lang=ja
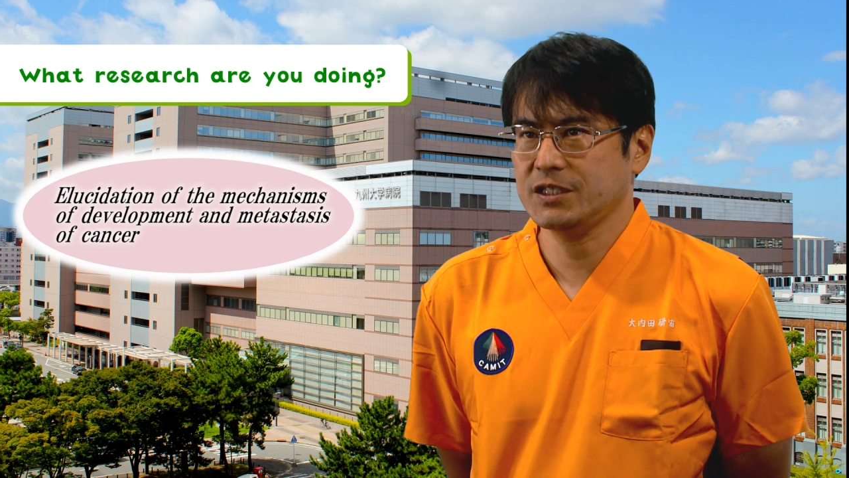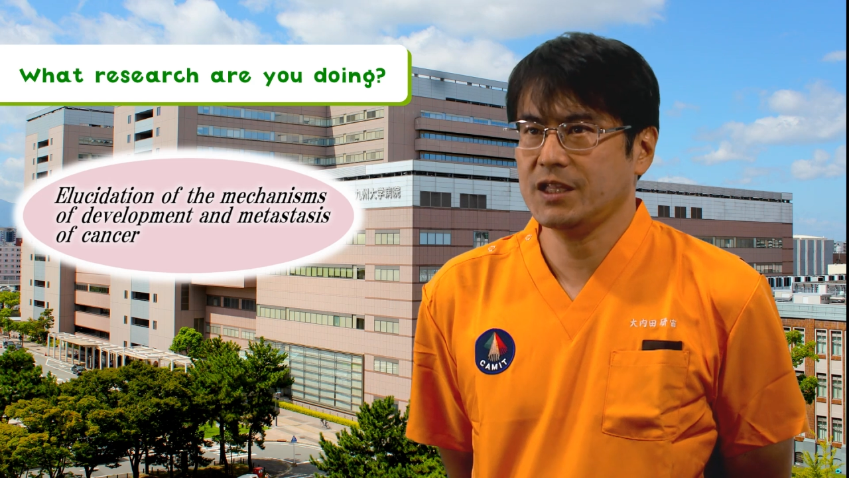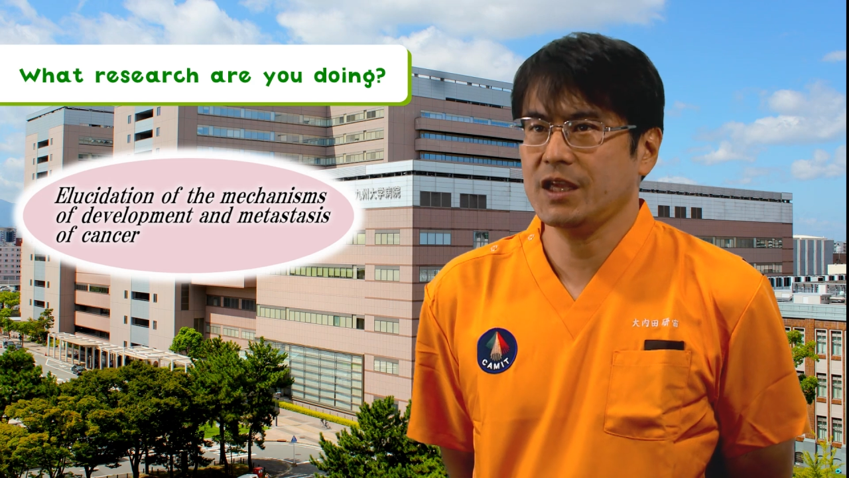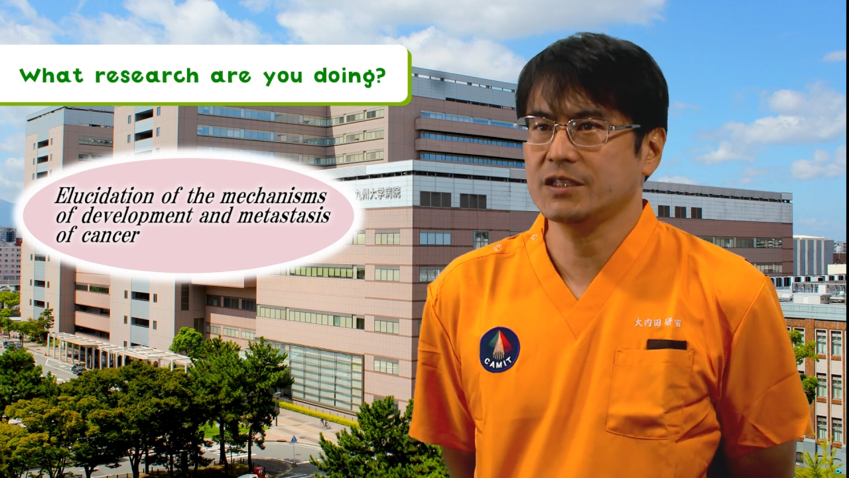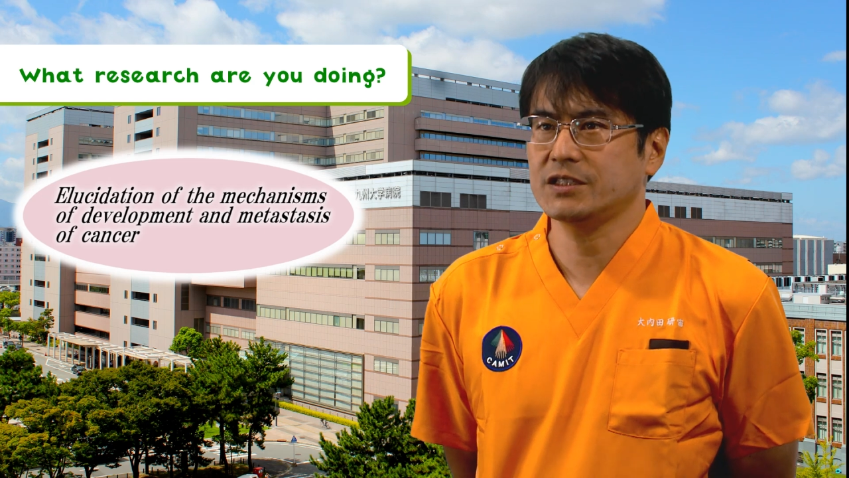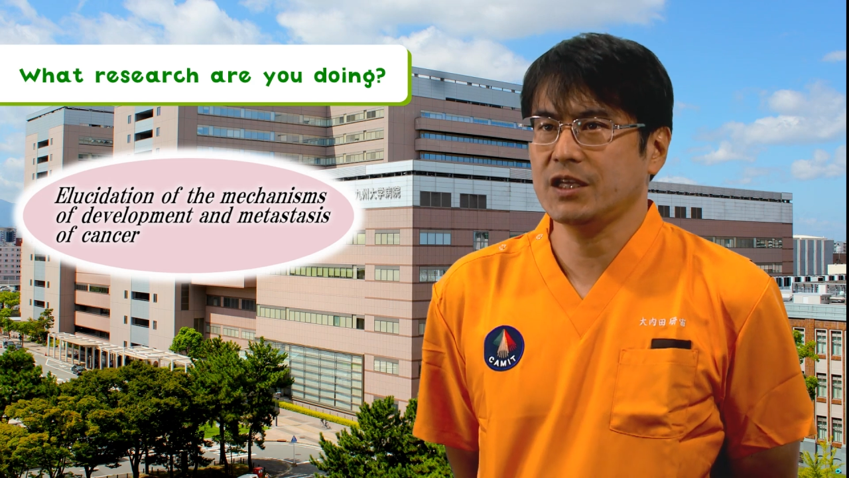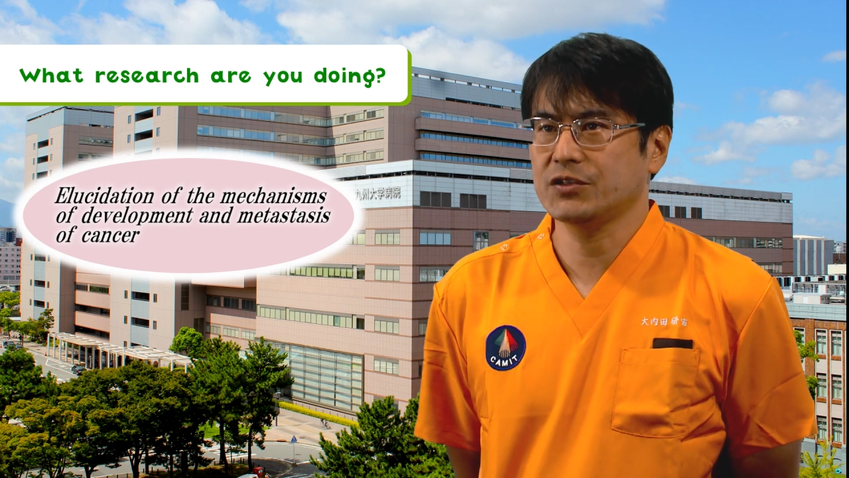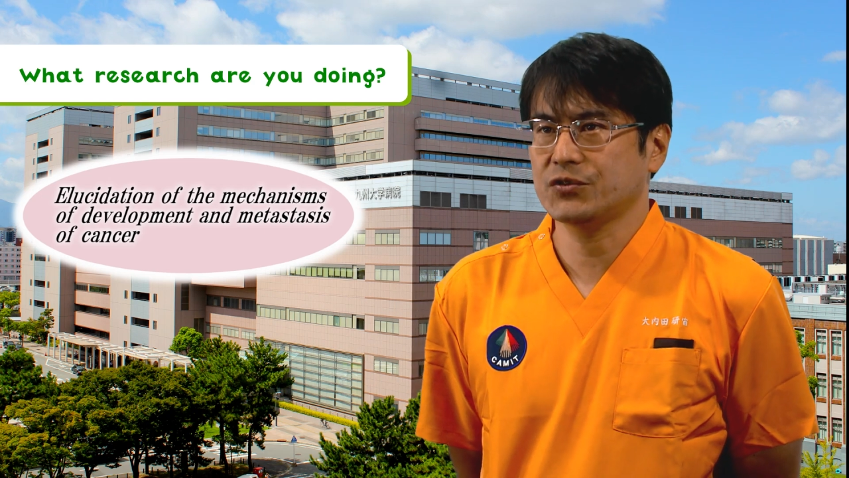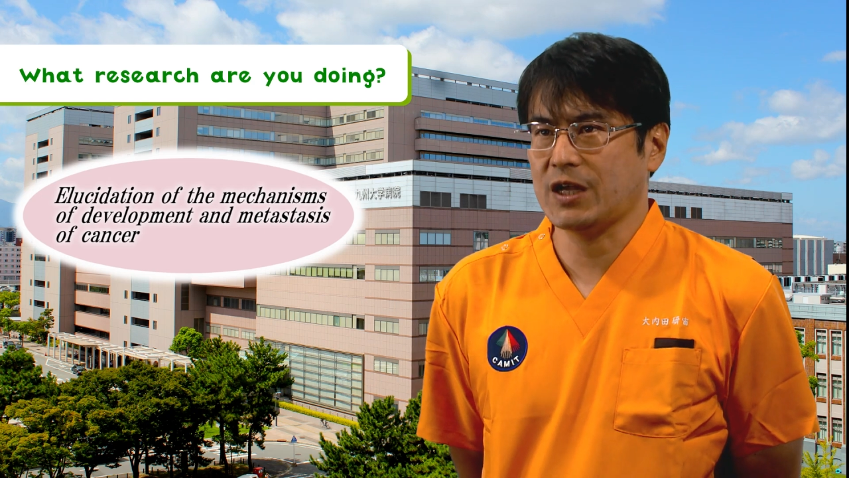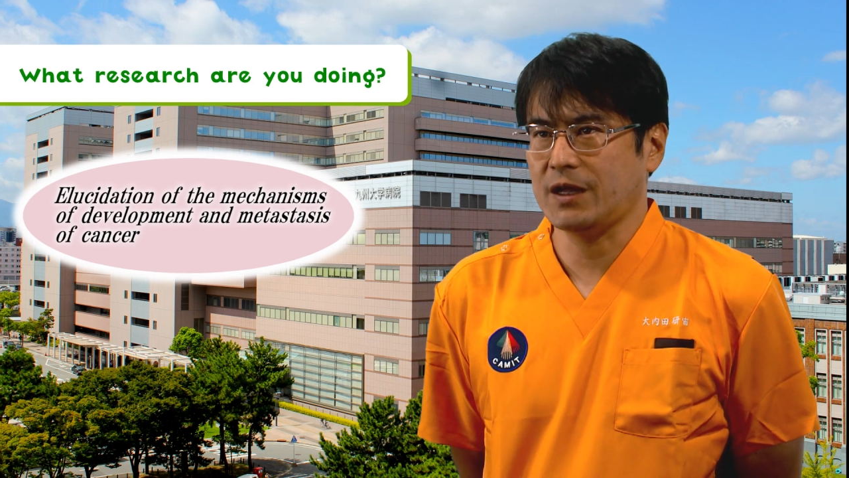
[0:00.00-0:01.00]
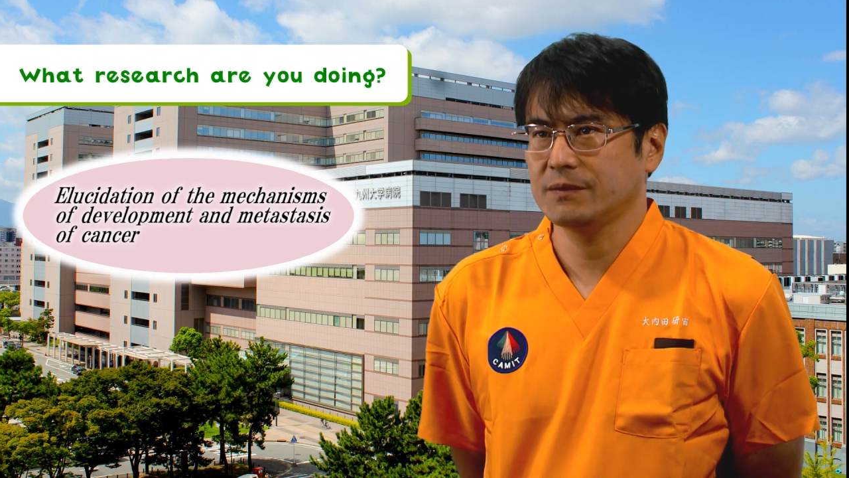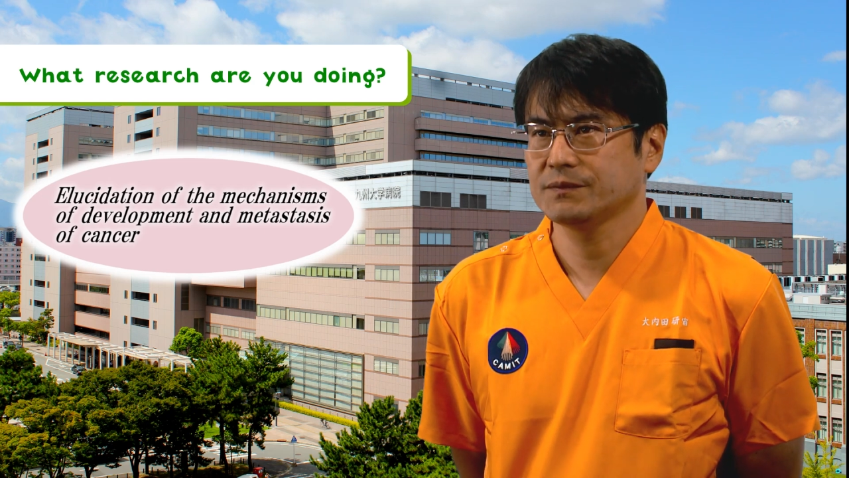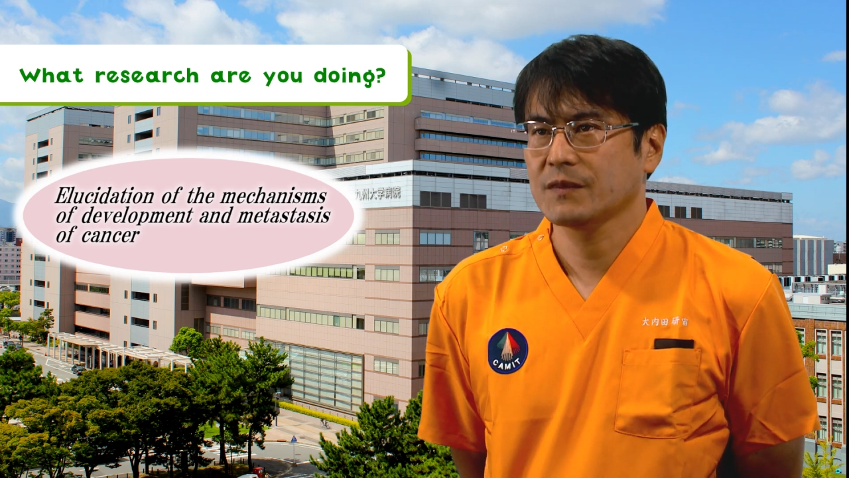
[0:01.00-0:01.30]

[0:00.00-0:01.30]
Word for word: に転移していくか